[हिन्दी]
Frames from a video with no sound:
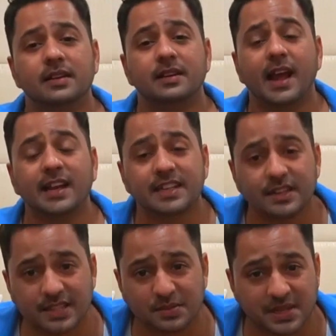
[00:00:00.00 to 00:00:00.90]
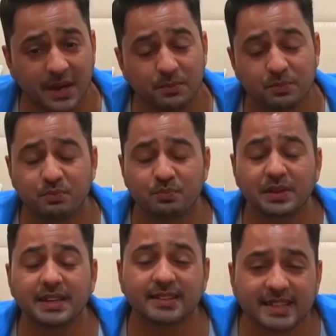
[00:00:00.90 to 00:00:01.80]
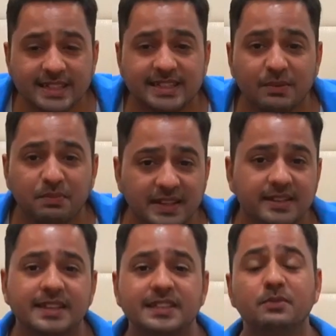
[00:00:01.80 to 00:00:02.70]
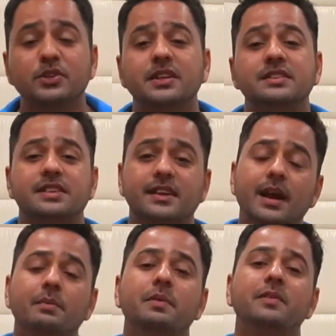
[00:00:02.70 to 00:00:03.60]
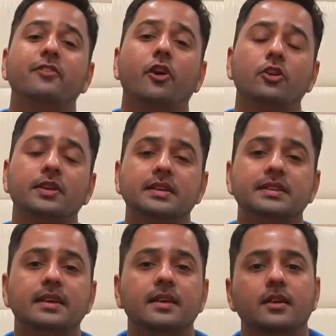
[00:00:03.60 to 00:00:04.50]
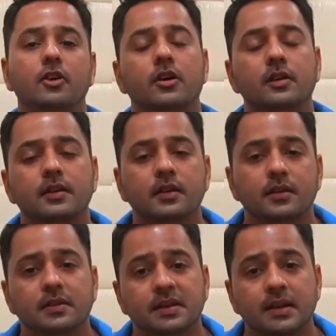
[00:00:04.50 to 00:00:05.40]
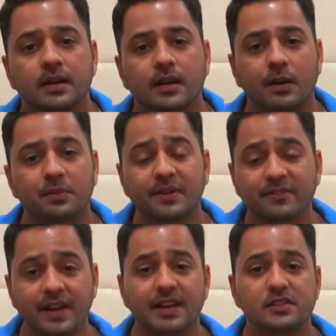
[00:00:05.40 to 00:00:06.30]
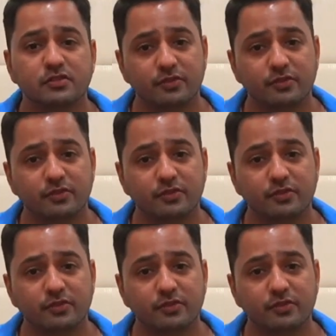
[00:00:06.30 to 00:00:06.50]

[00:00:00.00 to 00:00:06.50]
लाइक शेयर सब्सक्राइब प्लीज़ कीजिए प्लीज़ कीजिए मुझे इंस्टाग्राम पे भी फॉलो कीजिए और अपने फ्रेंड्स